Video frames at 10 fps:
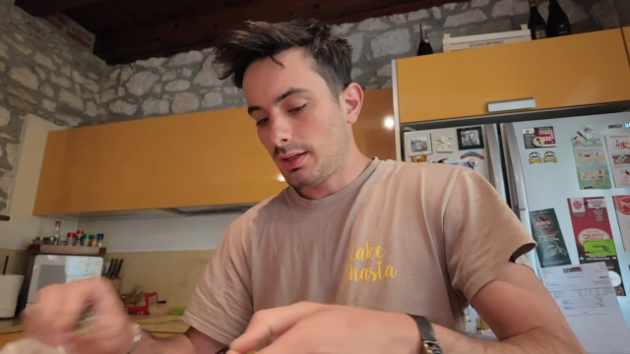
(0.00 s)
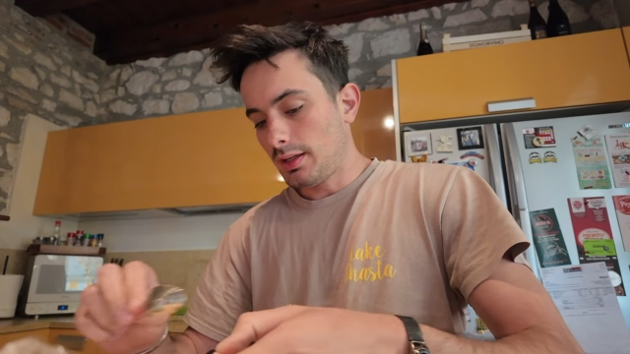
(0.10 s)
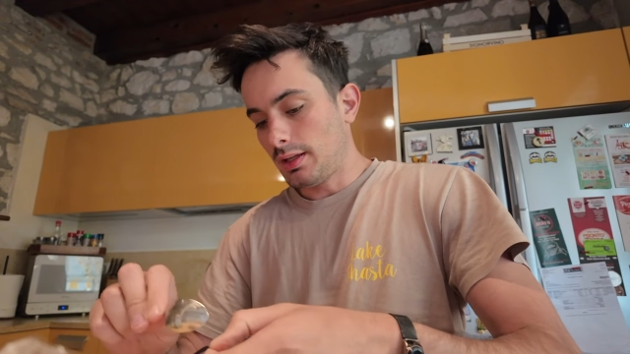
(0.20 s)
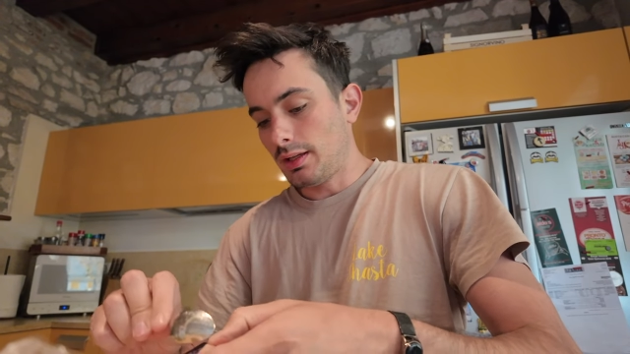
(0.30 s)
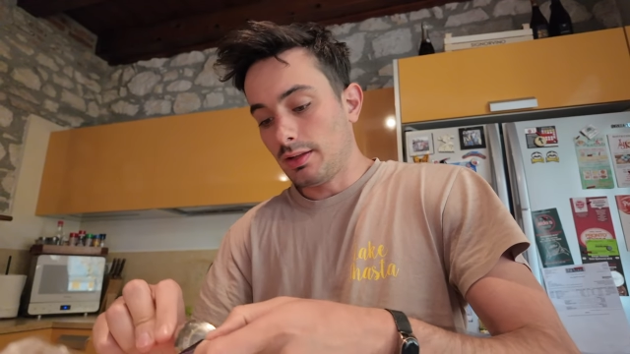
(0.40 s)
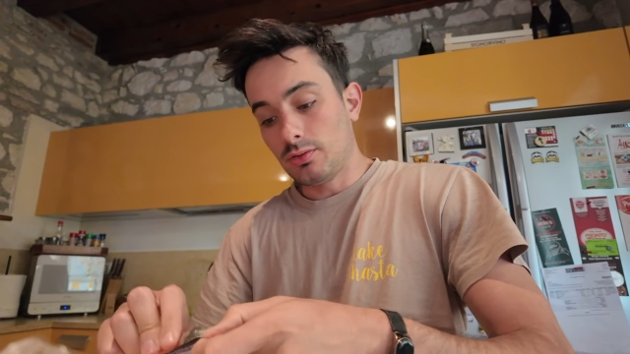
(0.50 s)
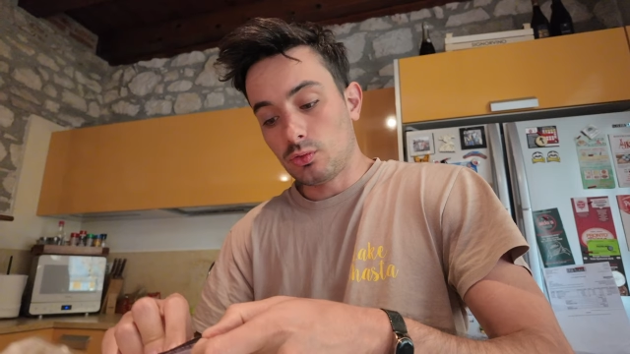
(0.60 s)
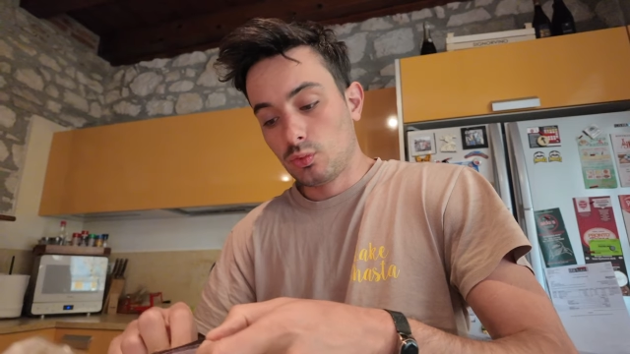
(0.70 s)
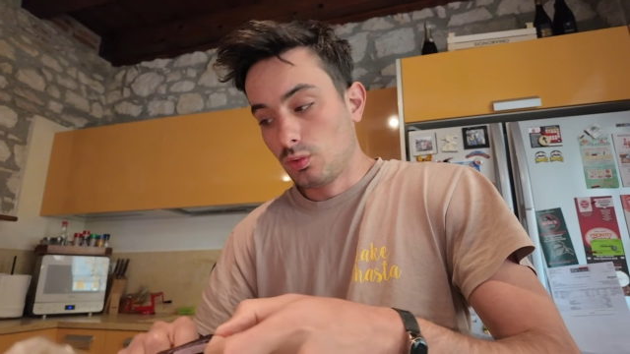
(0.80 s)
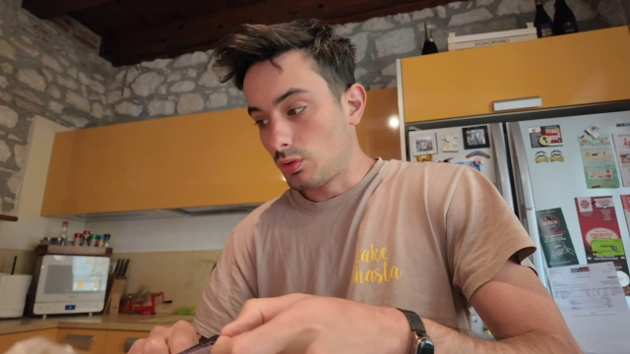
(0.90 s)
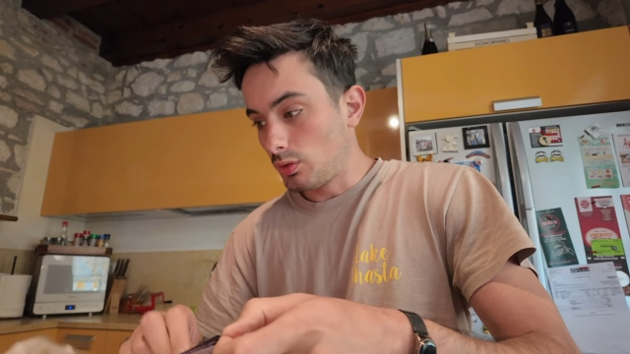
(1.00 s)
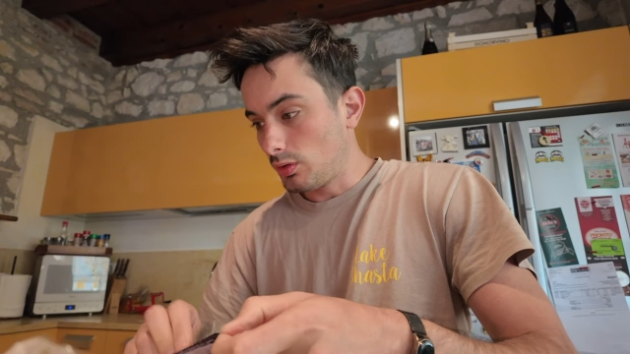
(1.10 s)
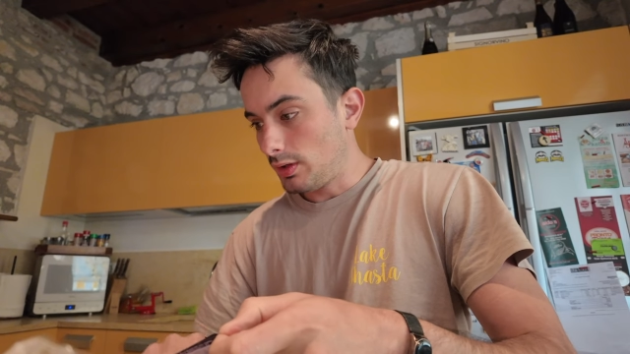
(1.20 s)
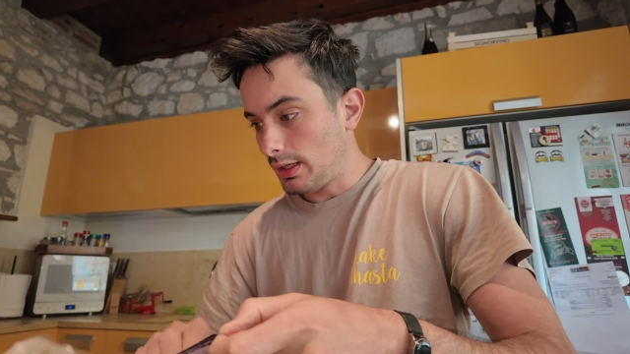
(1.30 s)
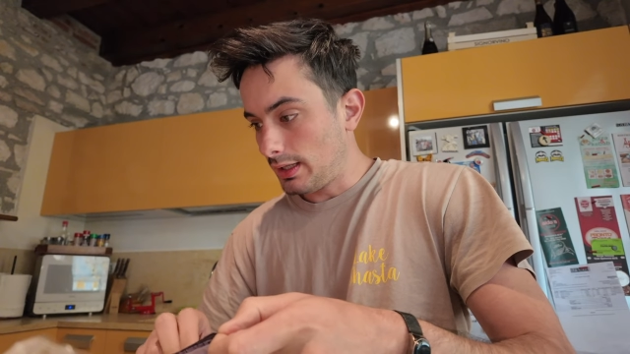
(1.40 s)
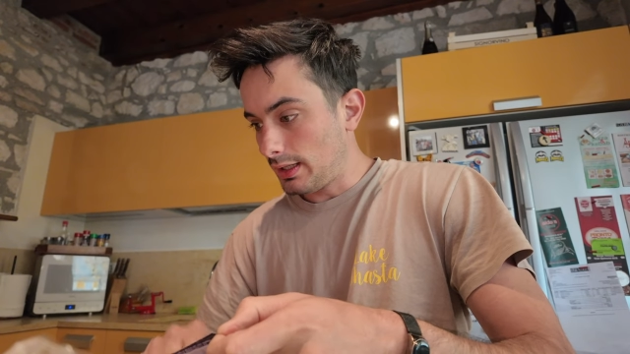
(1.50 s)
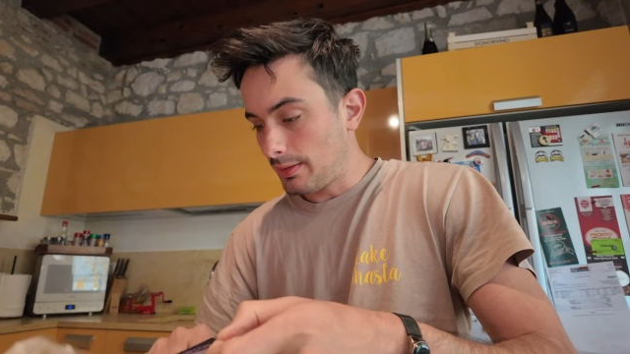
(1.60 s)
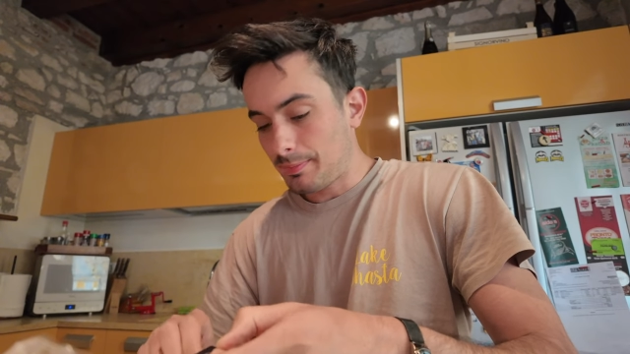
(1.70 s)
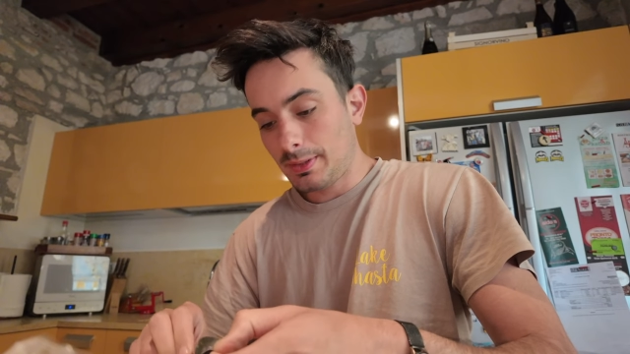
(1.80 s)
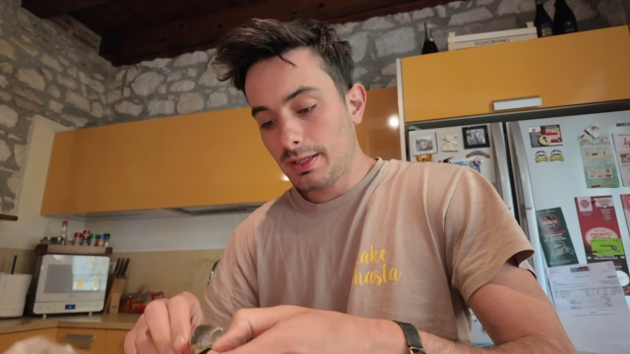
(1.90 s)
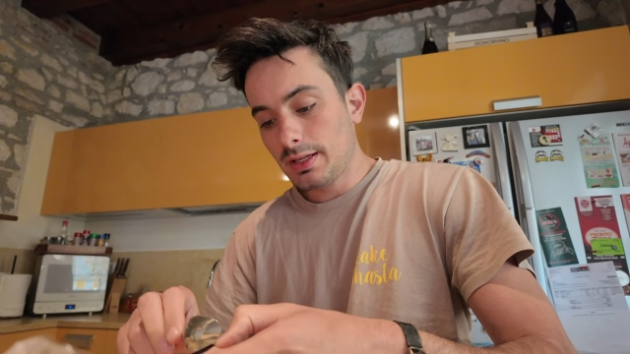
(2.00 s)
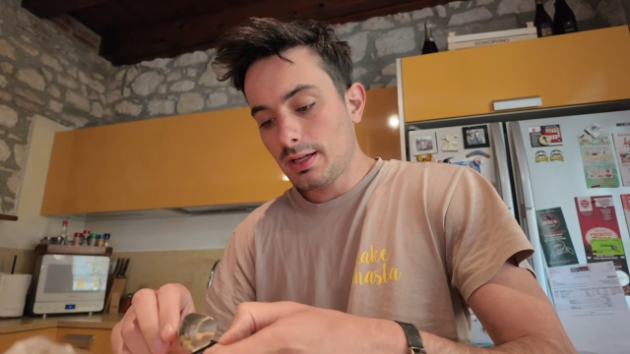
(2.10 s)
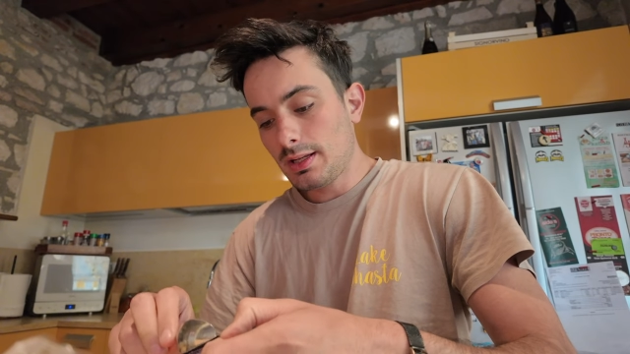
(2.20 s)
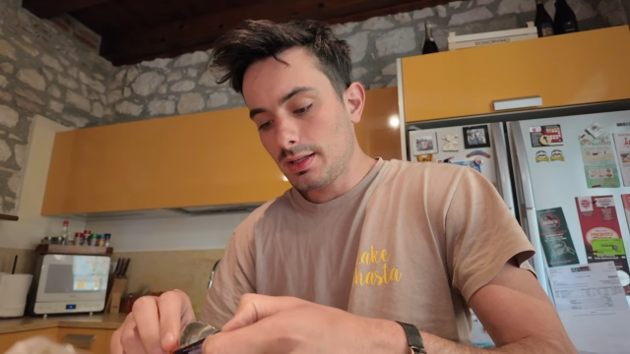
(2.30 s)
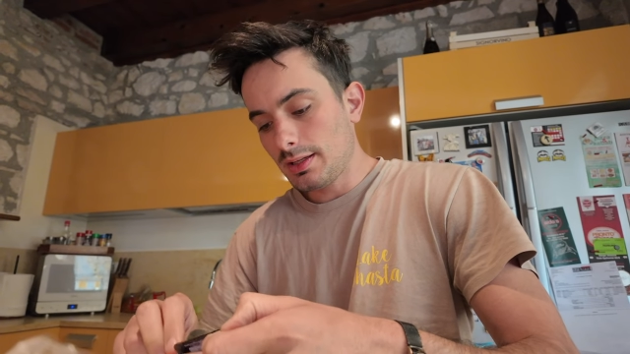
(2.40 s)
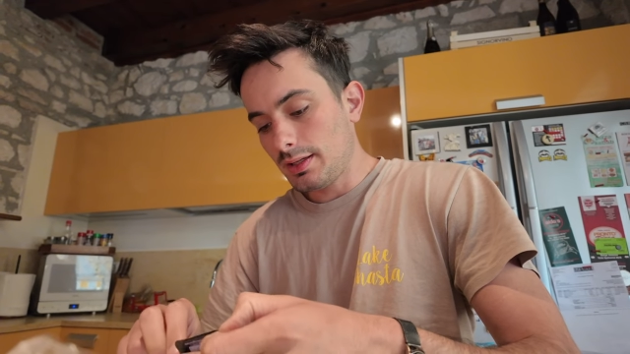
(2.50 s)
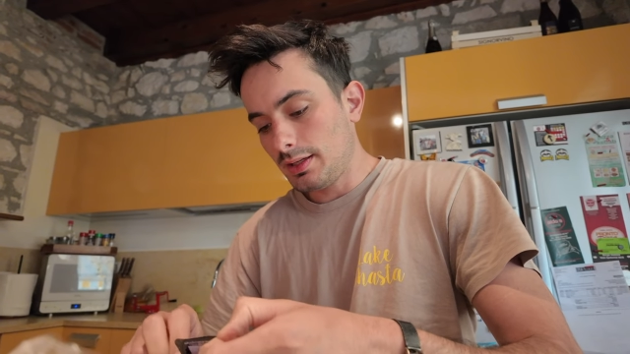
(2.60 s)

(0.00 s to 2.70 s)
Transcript: il succo alla pera e